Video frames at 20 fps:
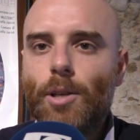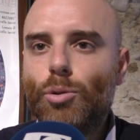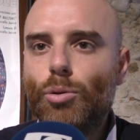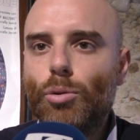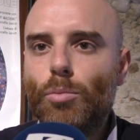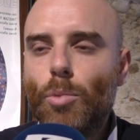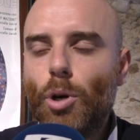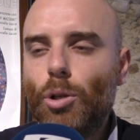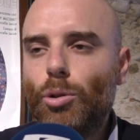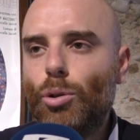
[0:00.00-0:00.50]

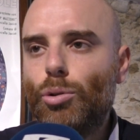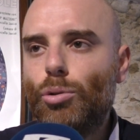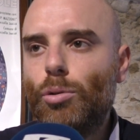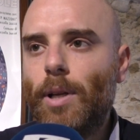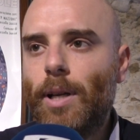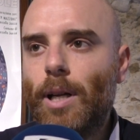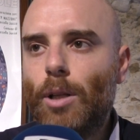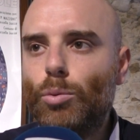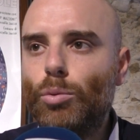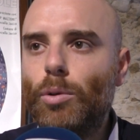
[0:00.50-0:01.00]
sul mondo,
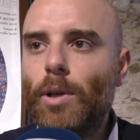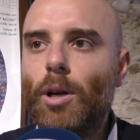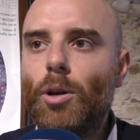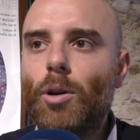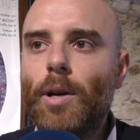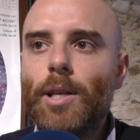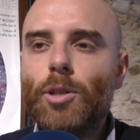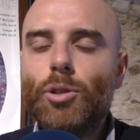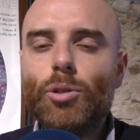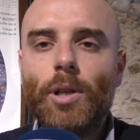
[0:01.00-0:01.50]
sulla natura,
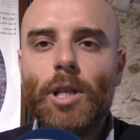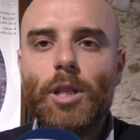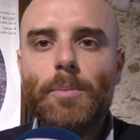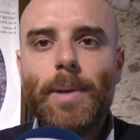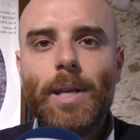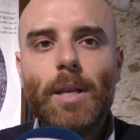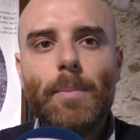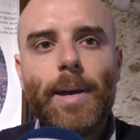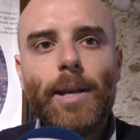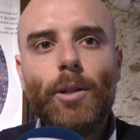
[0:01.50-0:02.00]
non è solo
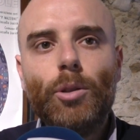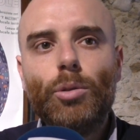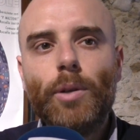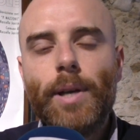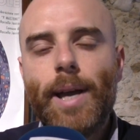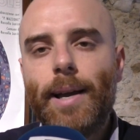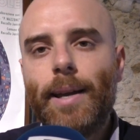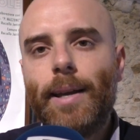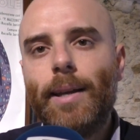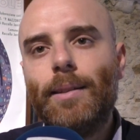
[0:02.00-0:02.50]
esperimento,
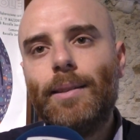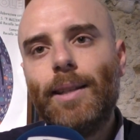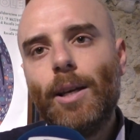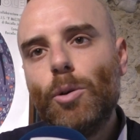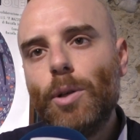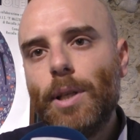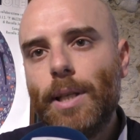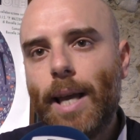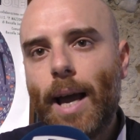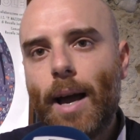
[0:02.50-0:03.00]
è anche
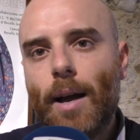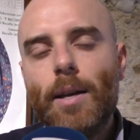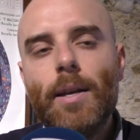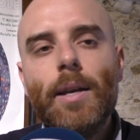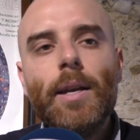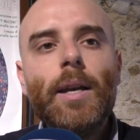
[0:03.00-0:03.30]
teoria